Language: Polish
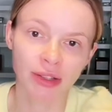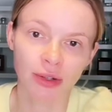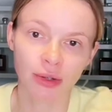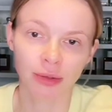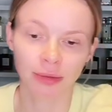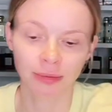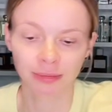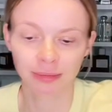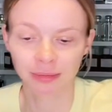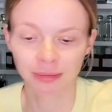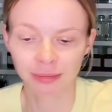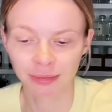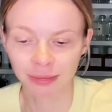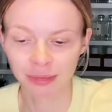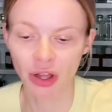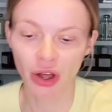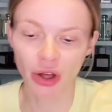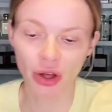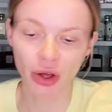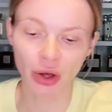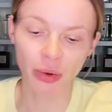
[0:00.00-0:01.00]
od razu,
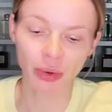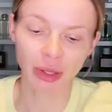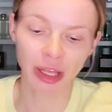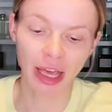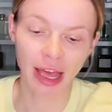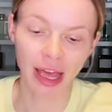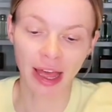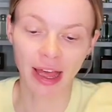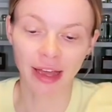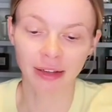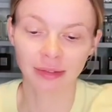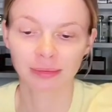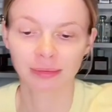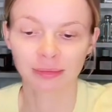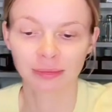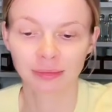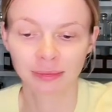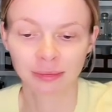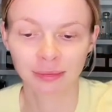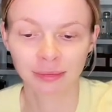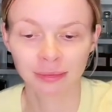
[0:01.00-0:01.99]
oh
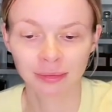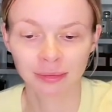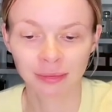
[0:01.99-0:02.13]
yeah.